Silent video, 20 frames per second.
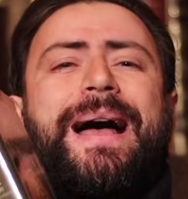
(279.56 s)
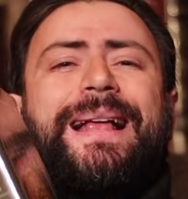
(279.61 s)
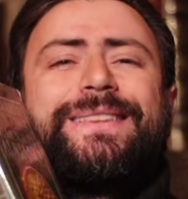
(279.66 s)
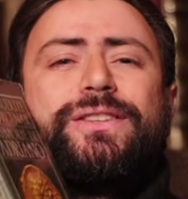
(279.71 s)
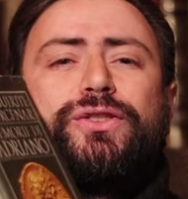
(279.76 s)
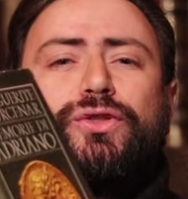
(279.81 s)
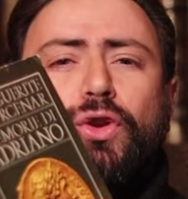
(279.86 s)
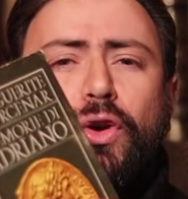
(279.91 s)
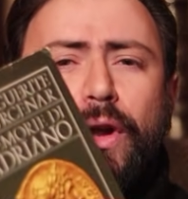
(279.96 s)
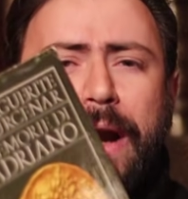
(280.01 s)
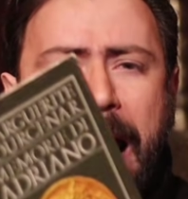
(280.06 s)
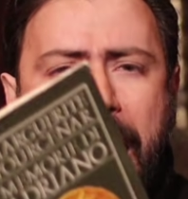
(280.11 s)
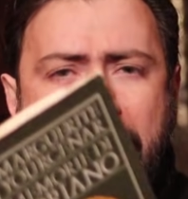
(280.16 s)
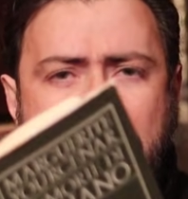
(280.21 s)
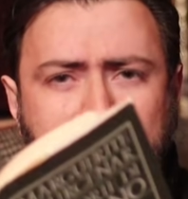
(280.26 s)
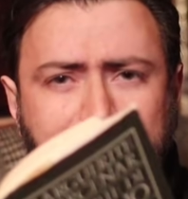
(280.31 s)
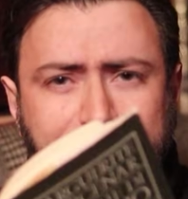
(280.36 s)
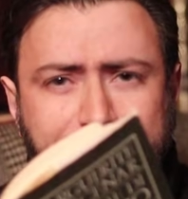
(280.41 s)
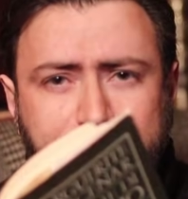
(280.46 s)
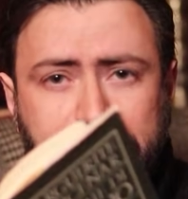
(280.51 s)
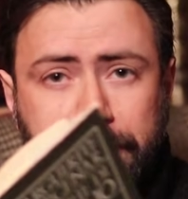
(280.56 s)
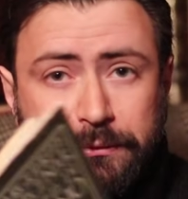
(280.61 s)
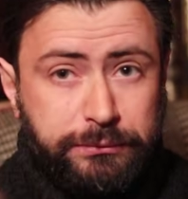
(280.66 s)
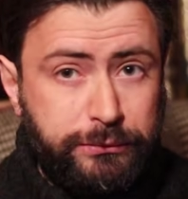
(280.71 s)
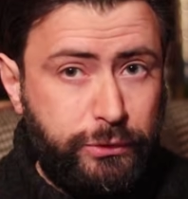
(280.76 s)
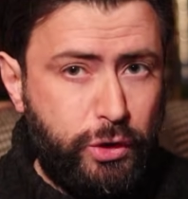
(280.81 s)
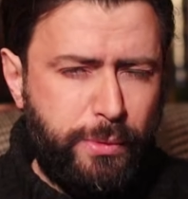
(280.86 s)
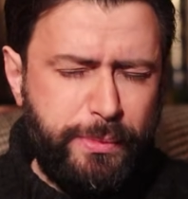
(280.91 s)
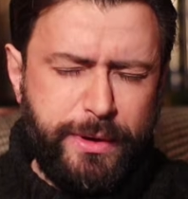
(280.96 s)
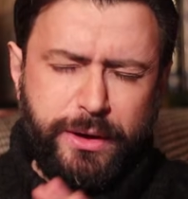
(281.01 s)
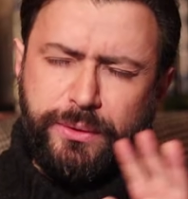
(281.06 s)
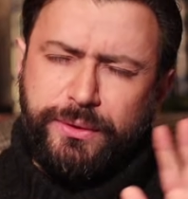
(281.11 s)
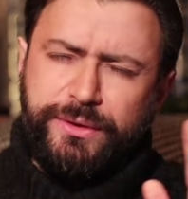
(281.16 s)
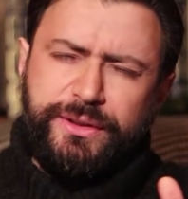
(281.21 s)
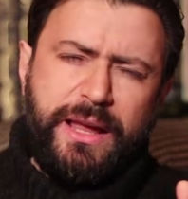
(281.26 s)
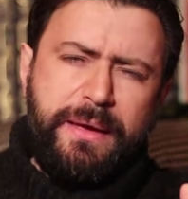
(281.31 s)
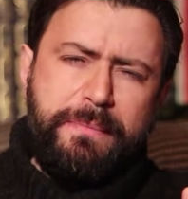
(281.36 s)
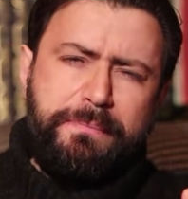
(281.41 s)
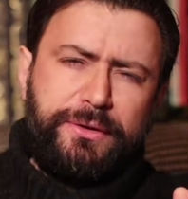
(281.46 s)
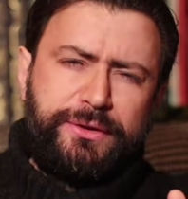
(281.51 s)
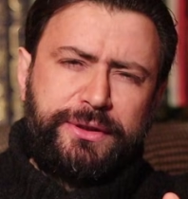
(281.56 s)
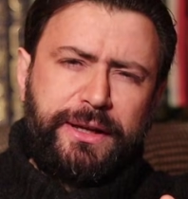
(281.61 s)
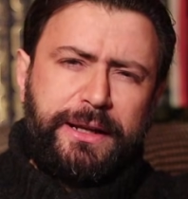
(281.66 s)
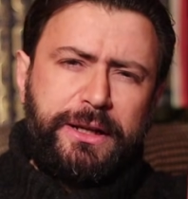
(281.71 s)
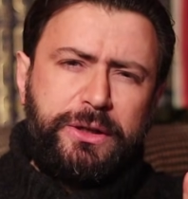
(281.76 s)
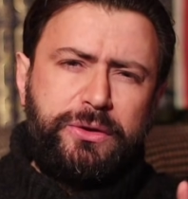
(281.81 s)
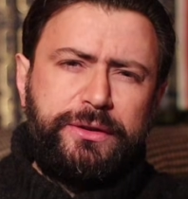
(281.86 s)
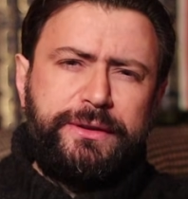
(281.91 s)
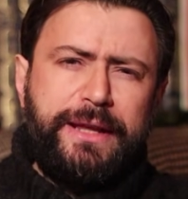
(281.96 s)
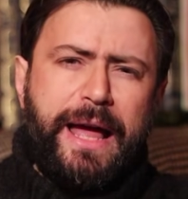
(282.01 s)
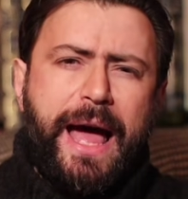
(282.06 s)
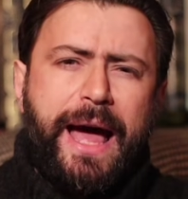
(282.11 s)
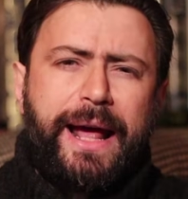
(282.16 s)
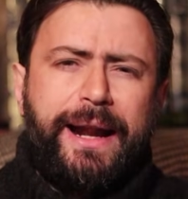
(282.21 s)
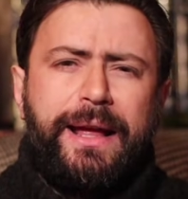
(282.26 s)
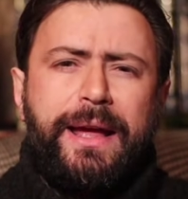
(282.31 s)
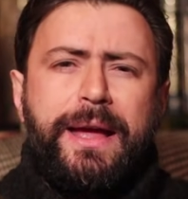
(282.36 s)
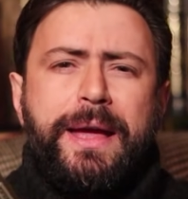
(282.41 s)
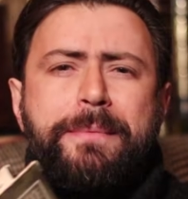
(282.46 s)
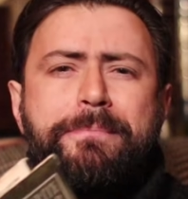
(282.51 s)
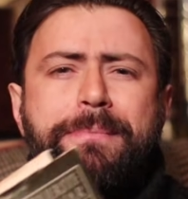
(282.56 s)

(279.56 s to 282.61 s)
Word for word: Mazzolani, nome non semplice da ricordare,